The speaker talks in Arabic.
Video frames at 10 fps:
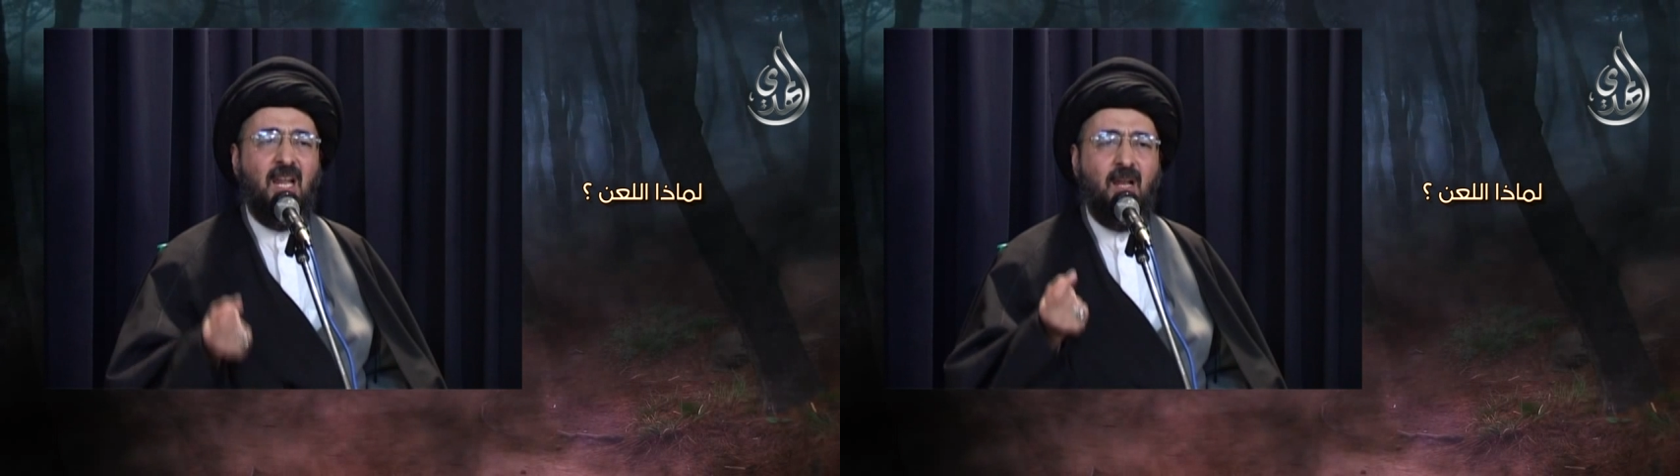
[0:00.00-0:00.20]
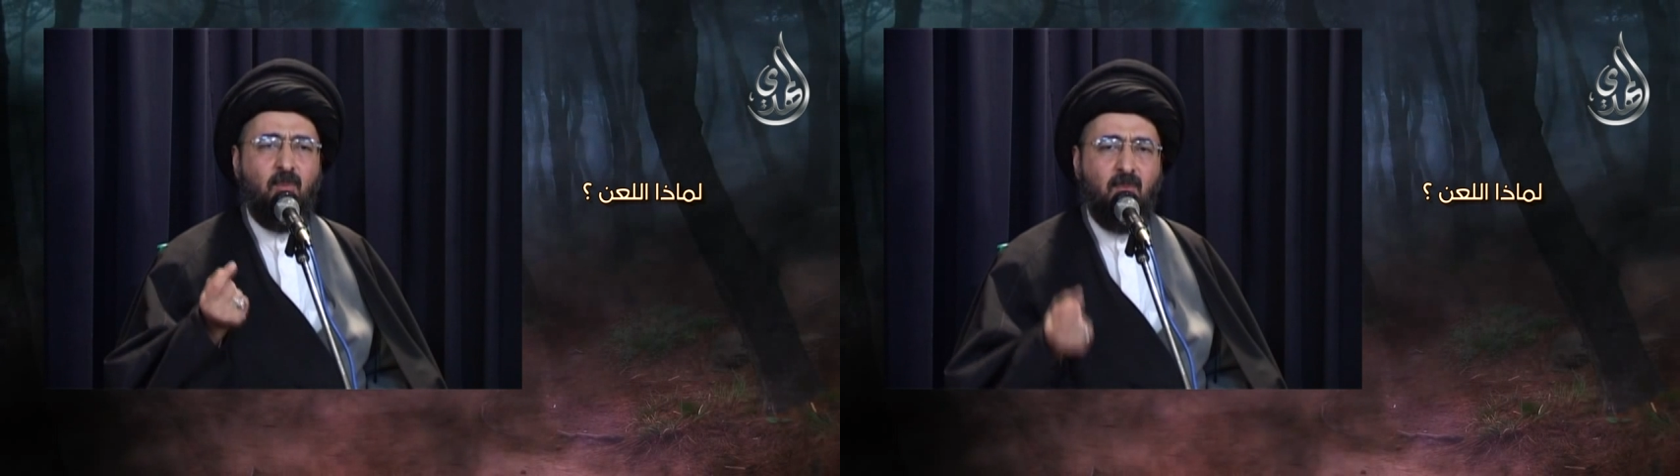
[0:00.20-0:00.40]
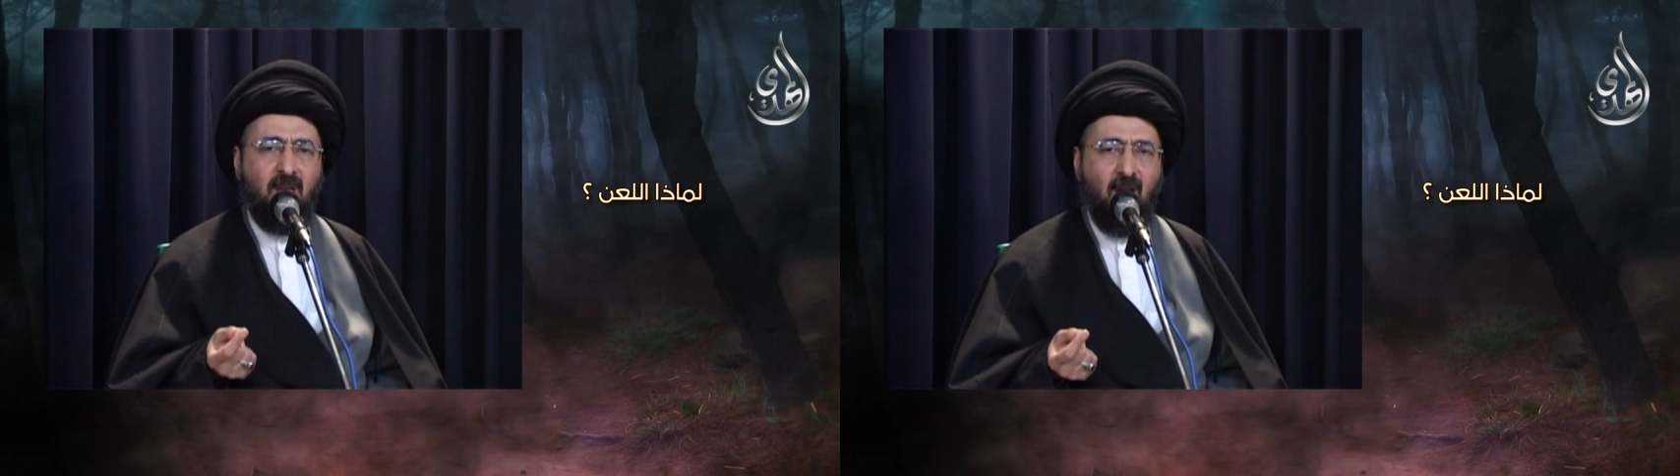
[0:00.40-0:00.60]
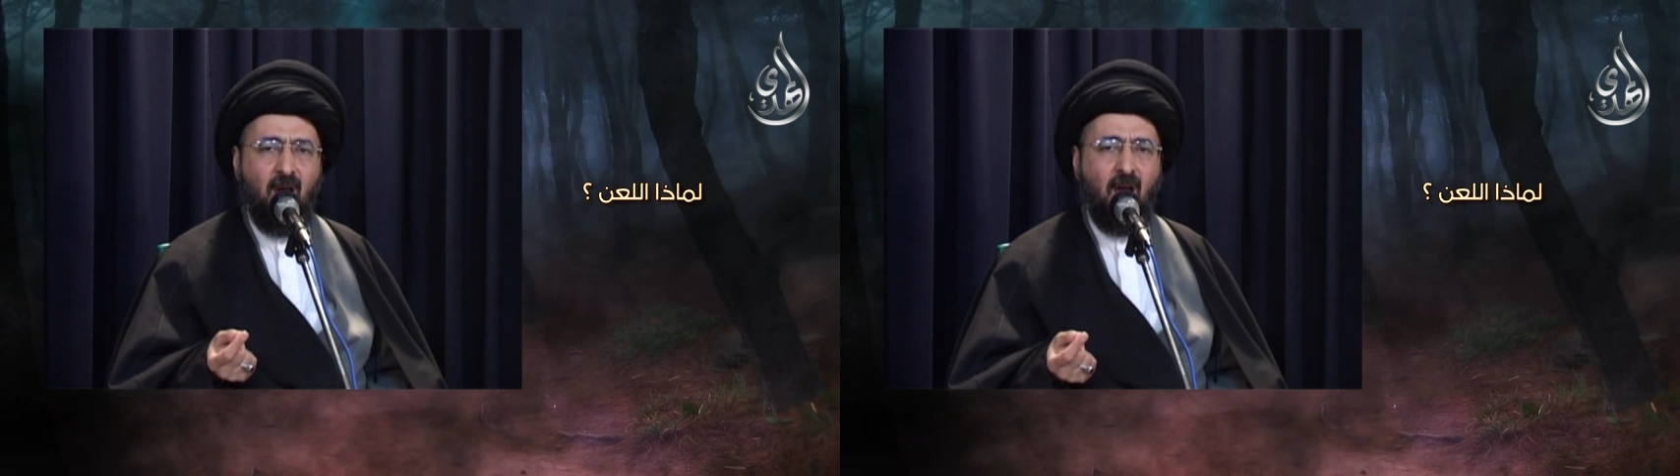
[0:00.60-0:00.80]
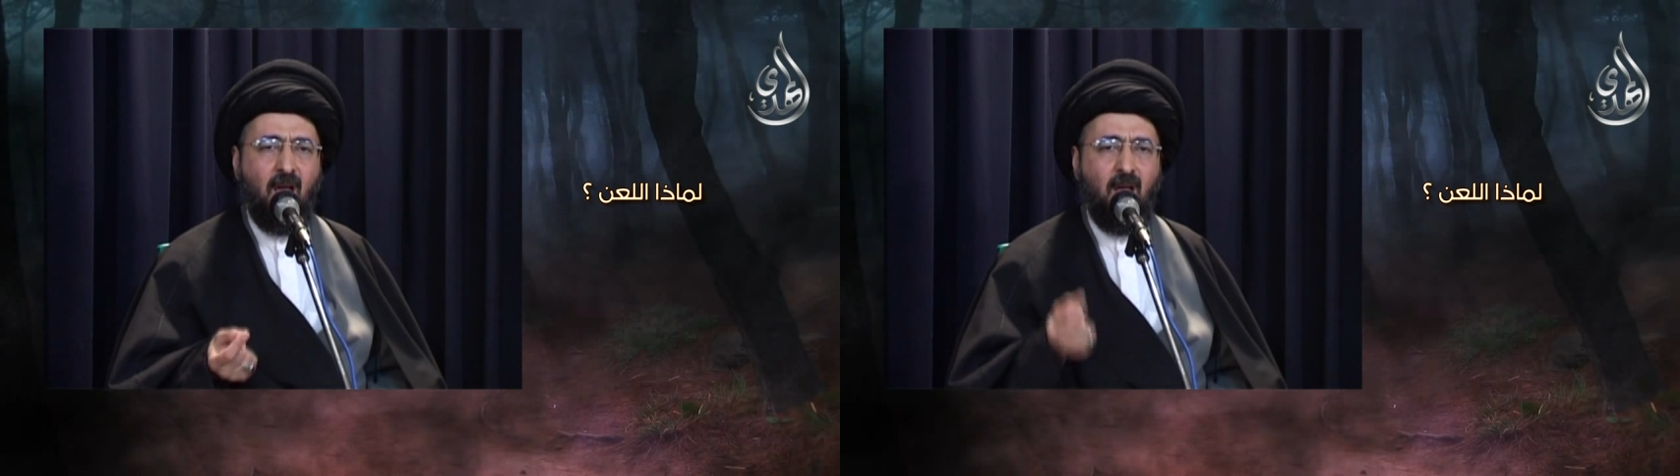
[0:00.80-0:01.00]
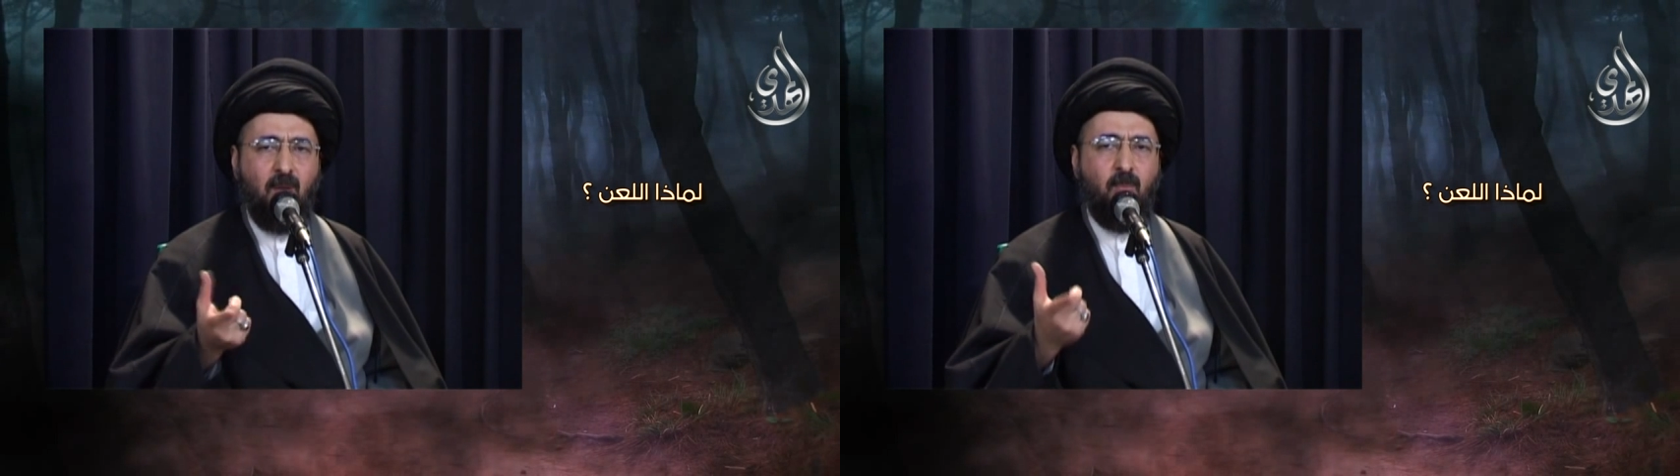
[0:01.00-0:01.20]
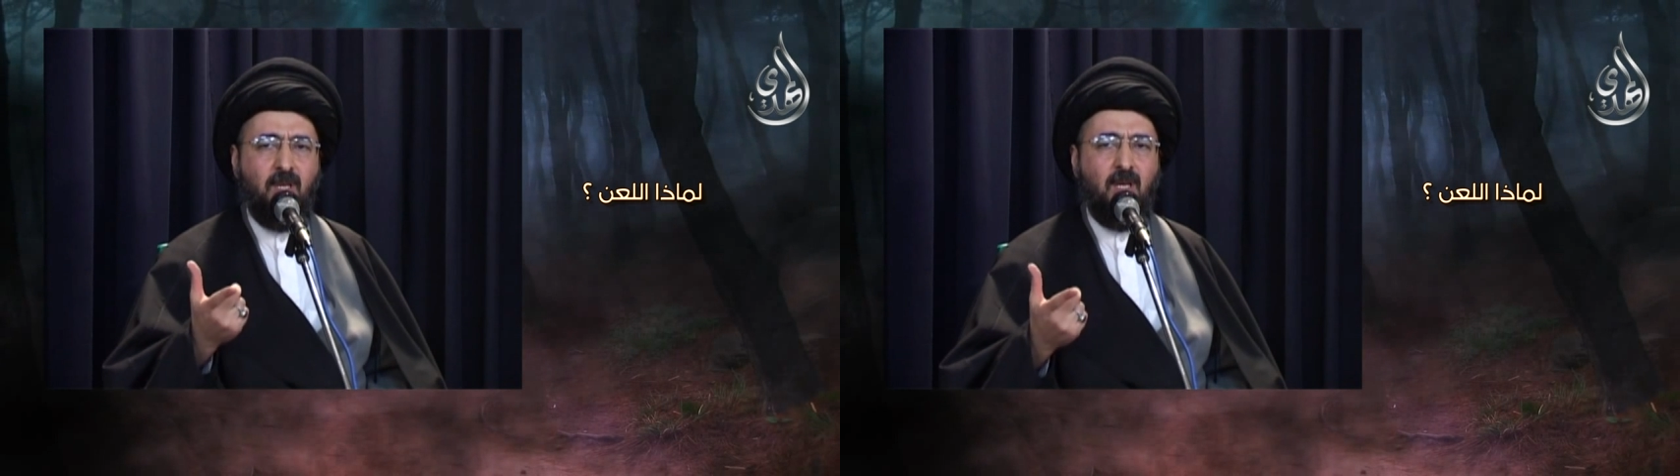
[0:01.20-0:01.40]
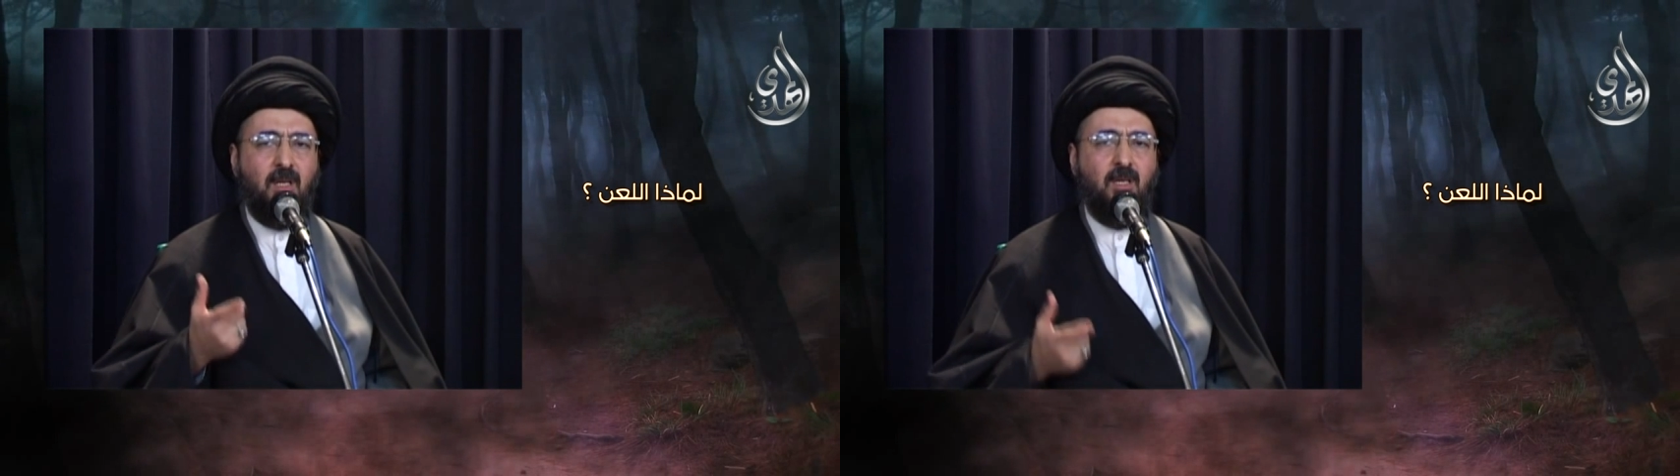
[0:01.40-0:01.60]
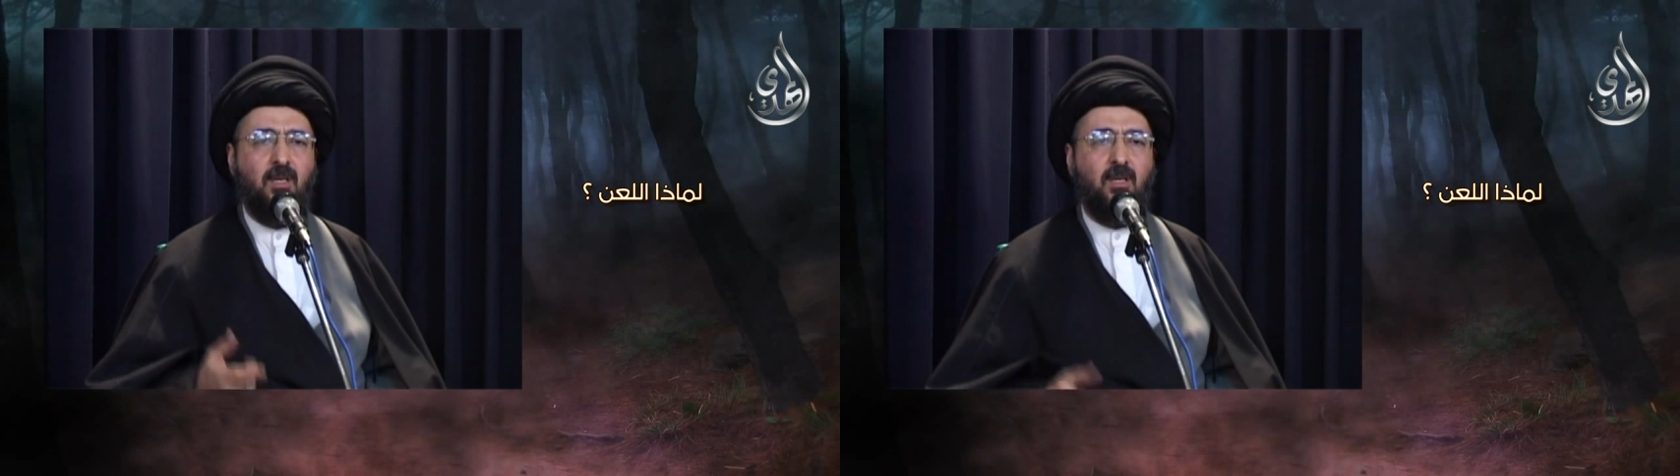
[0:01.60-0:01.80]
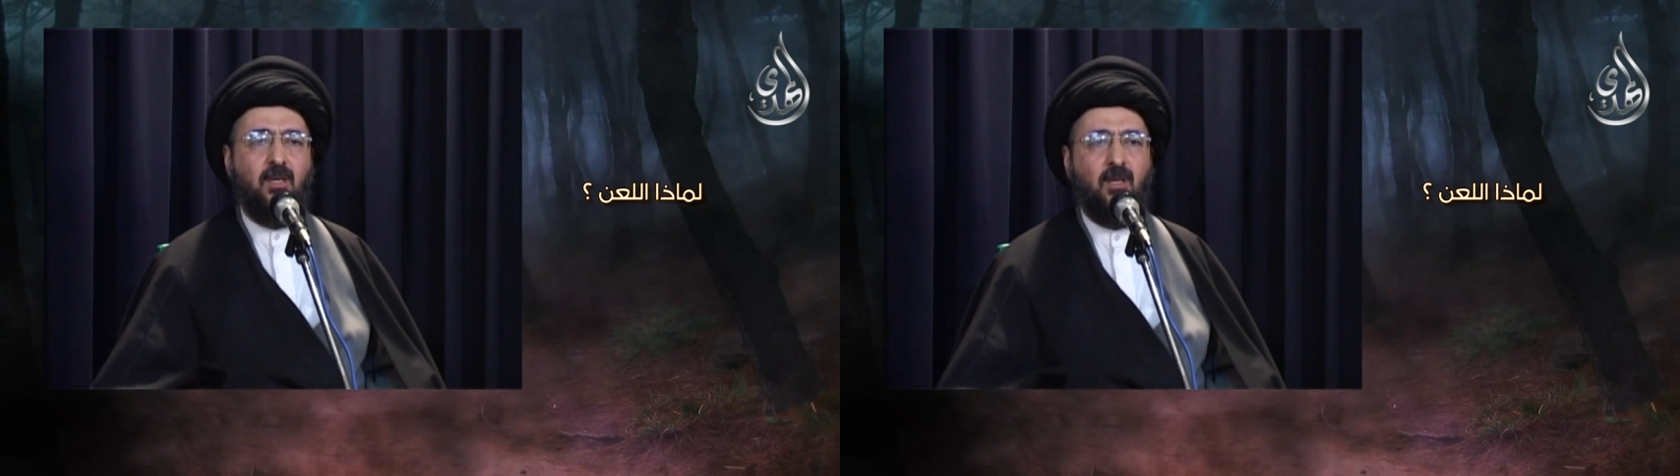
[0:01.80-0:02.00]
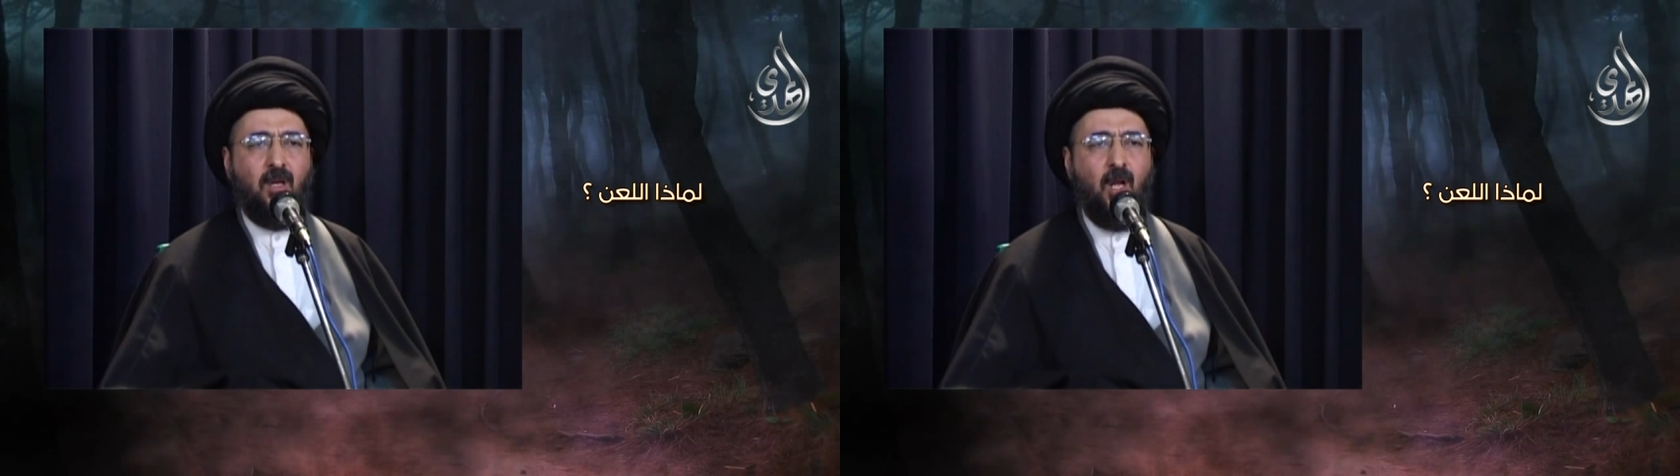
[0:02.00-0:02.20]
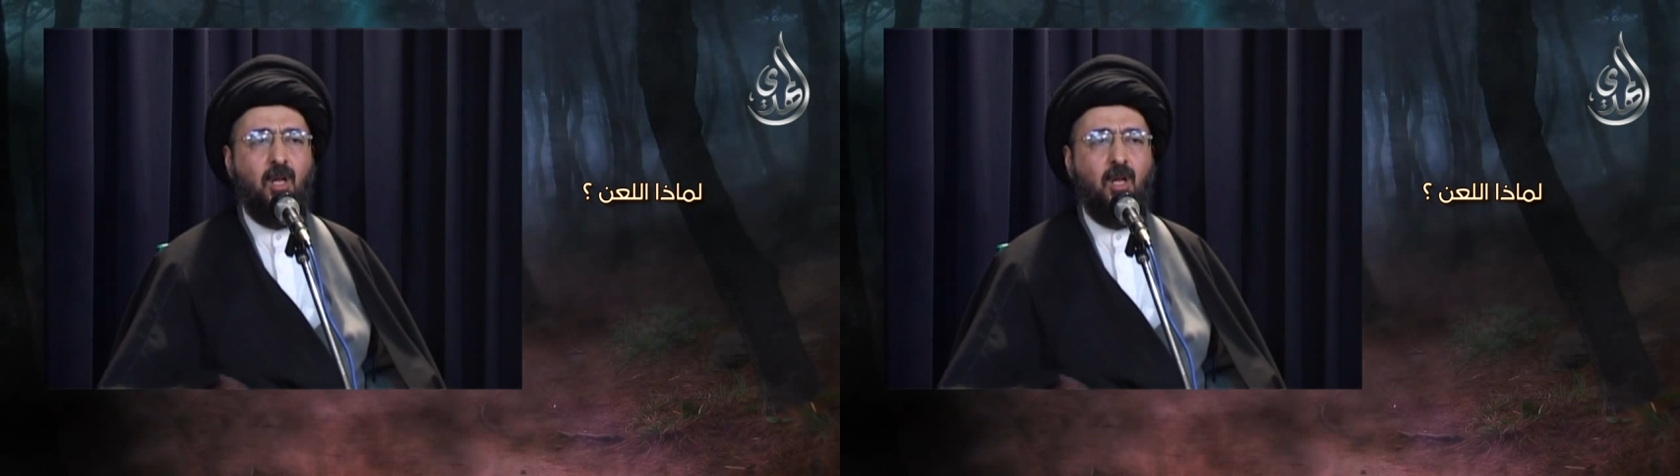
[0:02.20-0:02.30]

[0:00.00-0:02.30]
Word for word: المناعة البدنية